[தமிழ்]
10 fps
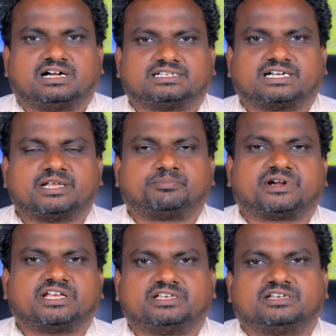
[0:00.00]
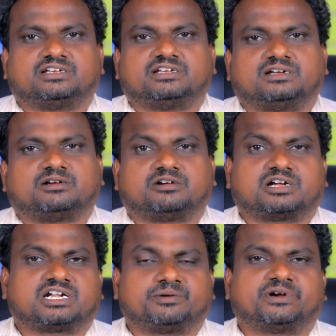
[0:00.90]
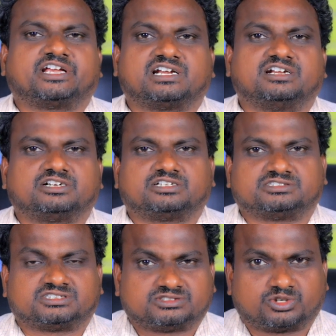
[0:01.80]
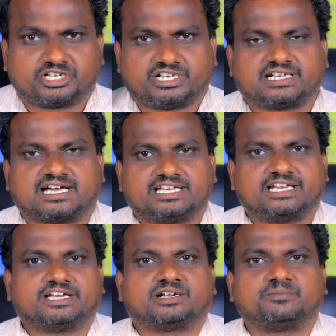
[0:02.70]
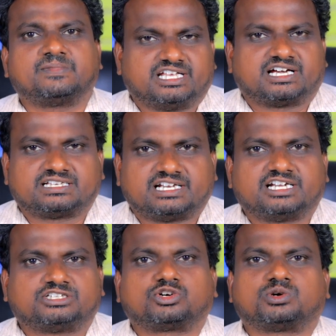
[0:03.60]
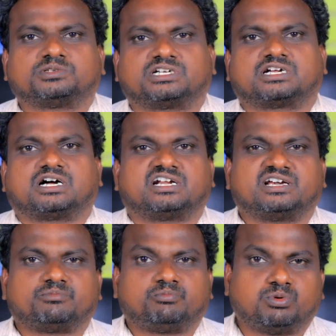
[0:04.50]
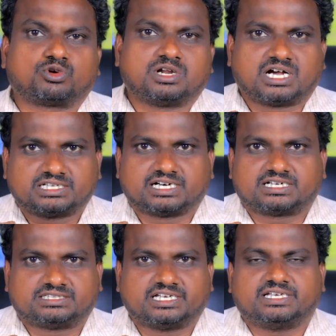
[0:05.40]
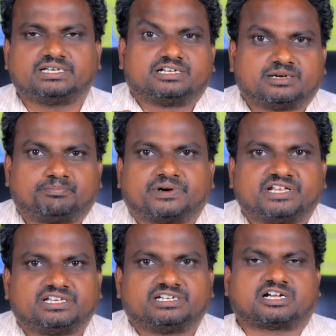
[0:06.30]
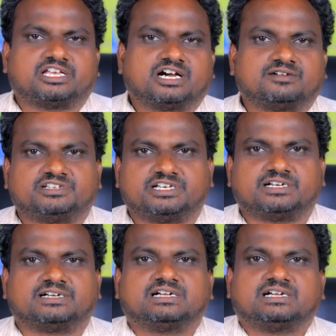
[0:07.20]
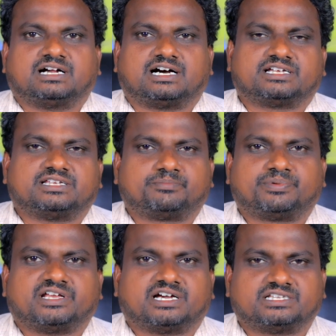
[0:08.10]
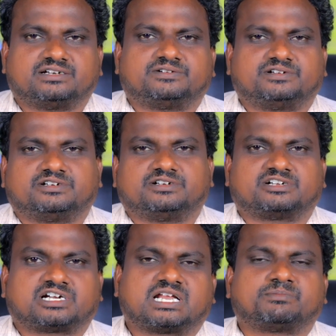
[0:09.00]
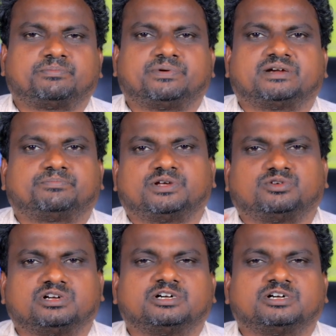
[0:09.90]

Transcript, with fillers: அந்த அடிப்படை கட்ட பணிகள் தொடங்கியிருக்கிற அதே நேரம் தேர்தலை எதிர்கொள்வதற்கான பொருளாதாரத்தை எப்படி கையாள்வது அதாவது எப்படி அந்த கட்டமைப்பை எப்படி